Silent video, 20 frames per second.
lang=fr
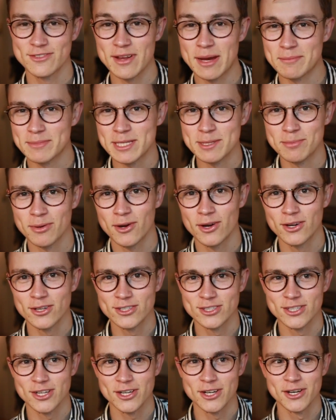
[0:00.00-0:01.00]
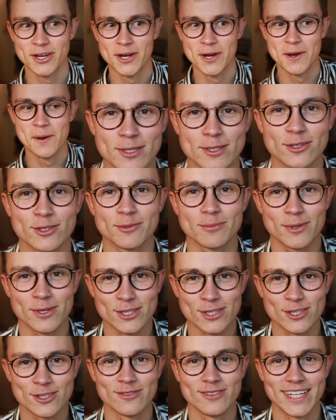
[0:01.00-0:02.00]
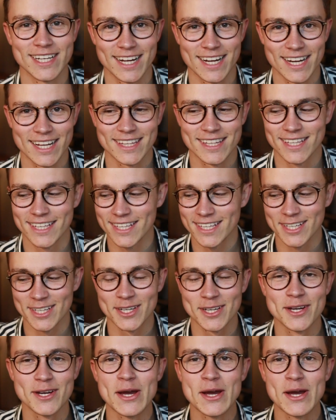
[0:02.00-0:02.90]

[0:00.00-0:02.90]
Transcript: je fais un petit prank, genre, euh, parce que je pense que je vais l'éclater euh,